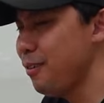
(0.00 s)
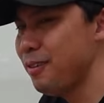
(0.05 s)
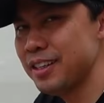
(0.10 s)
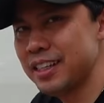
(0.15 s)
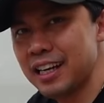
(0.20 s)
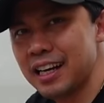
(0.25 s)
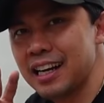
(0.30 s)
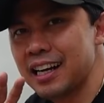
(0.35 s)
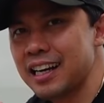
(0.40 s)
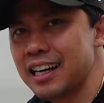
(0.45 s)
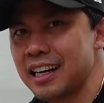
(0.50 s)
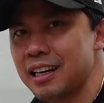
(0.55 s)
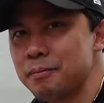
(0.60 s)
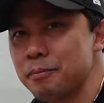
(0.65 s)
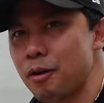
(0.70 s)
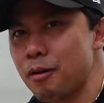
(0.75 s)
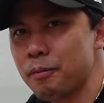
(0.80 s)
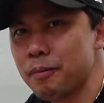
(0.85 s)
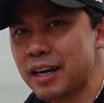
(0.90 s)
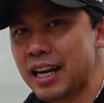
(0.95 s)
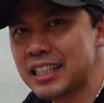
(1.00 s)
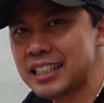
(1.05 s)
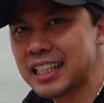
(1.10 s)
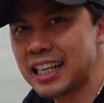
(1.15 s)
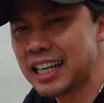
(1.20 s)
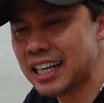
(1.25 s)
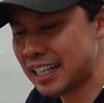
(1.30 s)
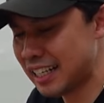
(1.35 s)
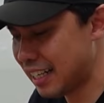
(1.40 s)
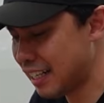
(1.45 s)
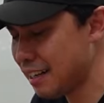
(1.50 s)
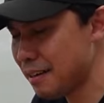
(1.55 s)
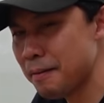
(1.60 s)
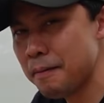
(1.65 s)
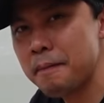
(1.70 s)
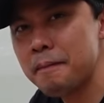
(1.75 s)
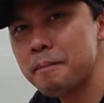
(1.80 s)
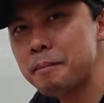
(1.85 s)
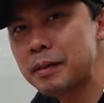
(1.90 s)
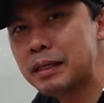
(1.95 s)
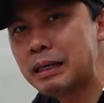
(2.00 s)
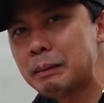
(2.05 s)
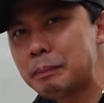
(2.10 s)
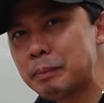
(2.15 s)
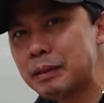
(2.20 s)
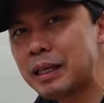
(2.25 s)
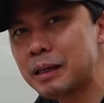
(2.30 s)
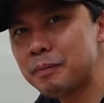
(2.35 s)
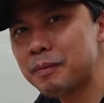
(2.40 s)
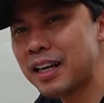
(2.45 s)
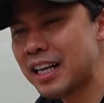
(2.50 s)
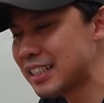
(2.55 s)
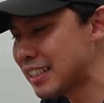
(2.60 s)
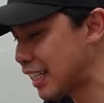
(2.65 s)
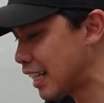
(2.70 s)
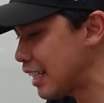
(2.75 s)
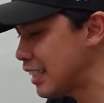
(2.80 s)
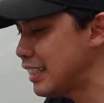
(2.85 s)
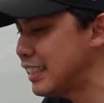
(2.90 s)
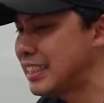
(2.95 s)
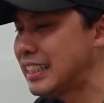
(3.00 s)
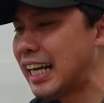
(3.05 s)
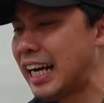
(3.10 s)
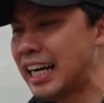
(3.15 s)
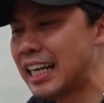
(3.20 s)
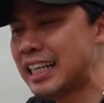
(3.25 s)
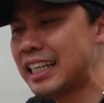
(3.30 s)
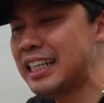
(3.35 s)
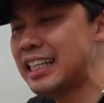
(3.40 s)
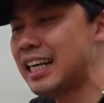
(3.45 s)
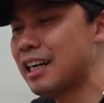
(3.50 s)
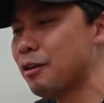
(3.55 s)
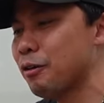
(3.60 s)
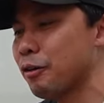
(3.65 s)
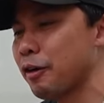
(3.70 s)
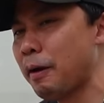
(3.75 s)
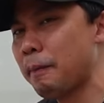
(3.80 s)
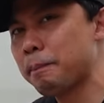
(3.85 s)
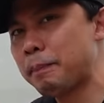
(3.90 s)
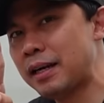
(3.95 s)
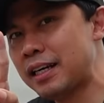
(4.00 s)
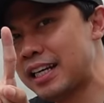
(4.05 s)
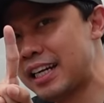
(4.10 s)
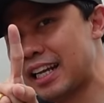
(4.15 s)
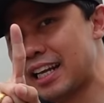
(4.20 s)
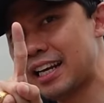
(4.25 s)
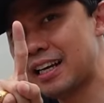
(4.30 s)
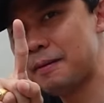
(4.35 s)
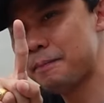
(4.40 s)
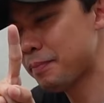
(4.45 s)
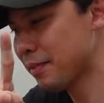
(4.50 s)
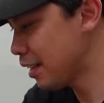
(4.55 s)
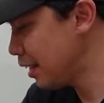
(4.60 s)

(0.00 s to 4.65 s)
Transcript: oh iya kalian mau penasaran ya bener-bener penasaran jarinya kok kepan nih ya